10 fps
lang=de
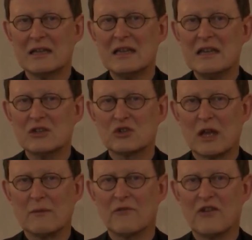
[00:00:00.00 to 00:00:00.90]
ihn zu
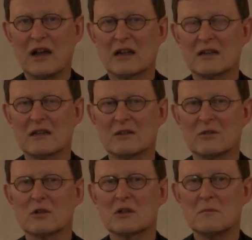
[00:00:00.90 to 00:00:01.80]
empfangen
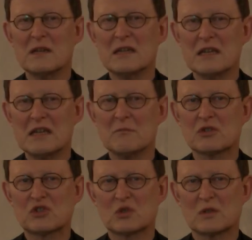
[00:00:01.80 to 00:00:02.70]
und mit
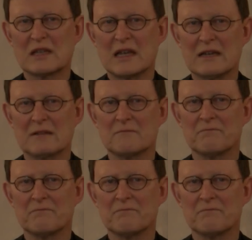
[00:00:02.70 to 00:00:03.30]
ihm zu sein.